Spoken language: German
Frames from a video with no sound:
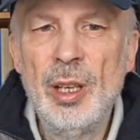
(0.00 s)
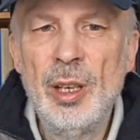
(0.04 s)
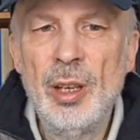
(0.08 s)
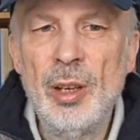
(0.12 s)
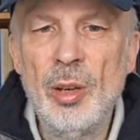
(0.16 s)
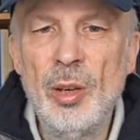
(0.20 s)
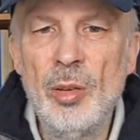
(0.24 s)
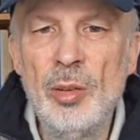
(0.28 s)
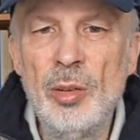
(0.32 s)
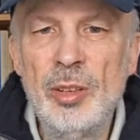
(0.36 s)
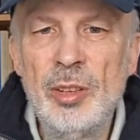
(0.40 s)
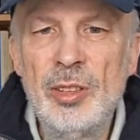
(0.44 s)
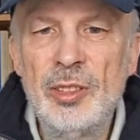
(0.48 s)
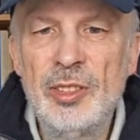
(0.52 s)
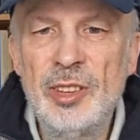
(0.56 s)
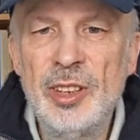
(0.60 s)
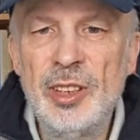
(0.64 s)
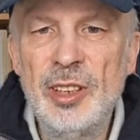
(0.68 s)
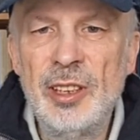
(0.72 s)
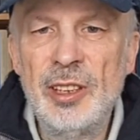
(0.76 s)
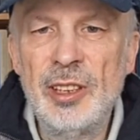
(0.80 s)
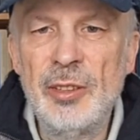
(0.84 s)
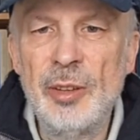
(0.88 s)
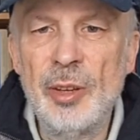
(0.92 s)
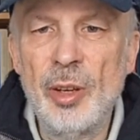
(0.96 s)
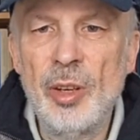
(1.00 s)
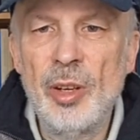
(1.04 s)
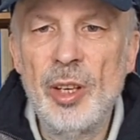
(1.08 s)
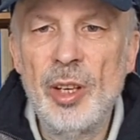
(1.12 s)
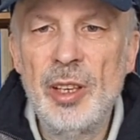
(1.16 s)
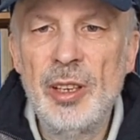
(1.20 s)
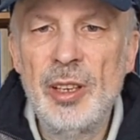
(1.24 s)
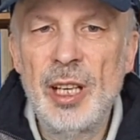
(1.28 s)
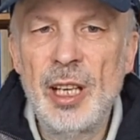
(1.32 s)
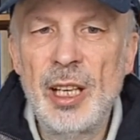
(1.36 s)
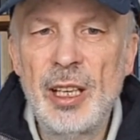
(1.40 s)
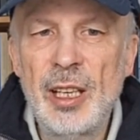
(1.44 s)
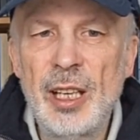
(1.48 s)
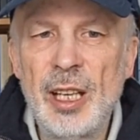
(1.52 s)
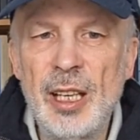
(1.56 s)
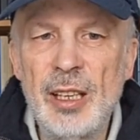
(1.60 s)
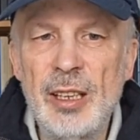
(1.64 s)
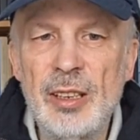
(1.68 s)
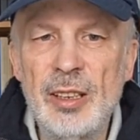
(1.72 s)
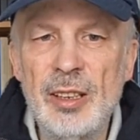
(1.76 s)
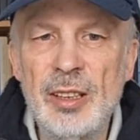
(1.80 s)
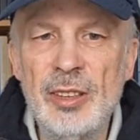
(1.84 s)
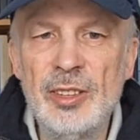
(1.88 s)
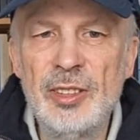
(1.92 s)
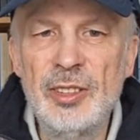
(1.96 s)
und sich neuen
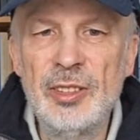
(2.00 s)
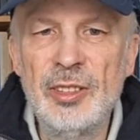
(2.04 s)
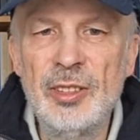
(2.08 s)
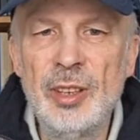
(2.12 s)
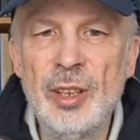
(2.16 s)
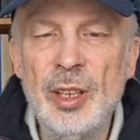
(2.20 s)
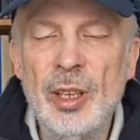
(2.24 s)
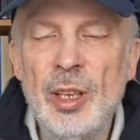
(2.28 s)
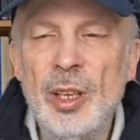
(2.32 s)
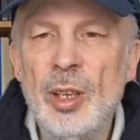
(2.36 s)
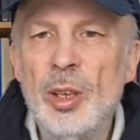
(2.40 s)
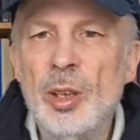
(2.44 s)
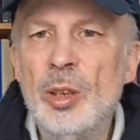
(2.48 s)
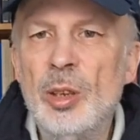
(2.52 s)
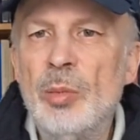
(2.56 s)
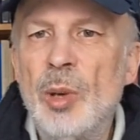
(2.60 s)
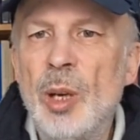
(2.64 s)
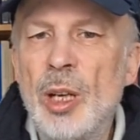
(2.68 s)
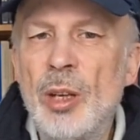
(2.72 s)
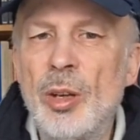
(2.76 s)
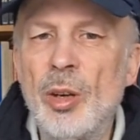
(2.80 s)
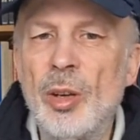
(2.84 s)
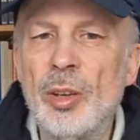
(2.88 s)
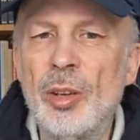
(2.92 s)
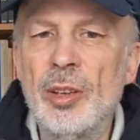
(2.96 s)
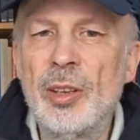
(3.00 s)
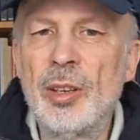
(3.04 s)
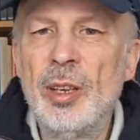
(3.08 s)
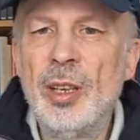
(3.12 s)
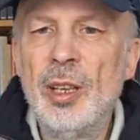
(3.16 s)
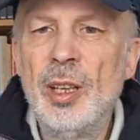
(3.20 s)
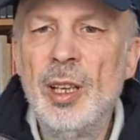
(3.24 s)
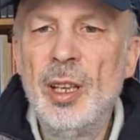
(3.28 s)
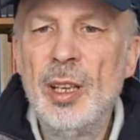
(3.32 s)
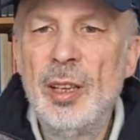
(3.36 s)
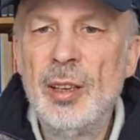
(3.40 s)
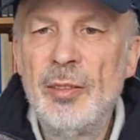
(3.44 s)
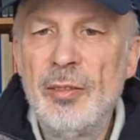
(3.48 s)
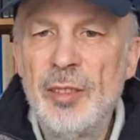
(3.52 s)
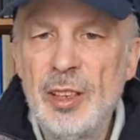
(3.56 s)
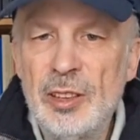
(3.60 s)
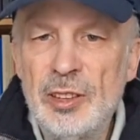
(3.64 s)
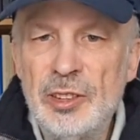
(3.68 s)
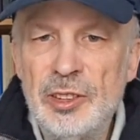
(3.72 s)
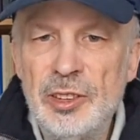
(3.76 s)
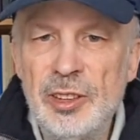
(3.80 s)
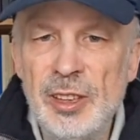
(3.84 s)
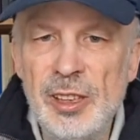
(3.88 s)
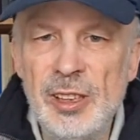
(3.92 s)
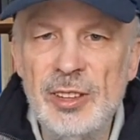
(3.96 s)
Erkenntnissen über Gott
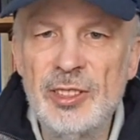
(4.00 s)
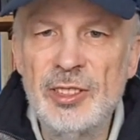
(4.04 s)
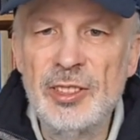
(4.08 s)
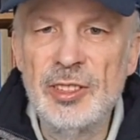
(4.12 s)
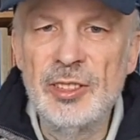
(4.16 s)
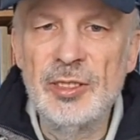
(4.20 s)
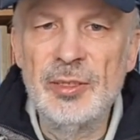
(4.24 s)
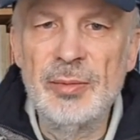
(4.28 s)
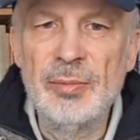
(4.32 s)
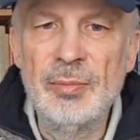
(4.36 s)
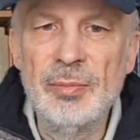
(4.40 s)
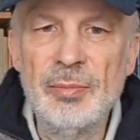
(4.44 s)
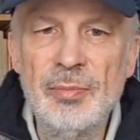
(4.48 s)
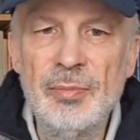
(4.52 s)
verschließen.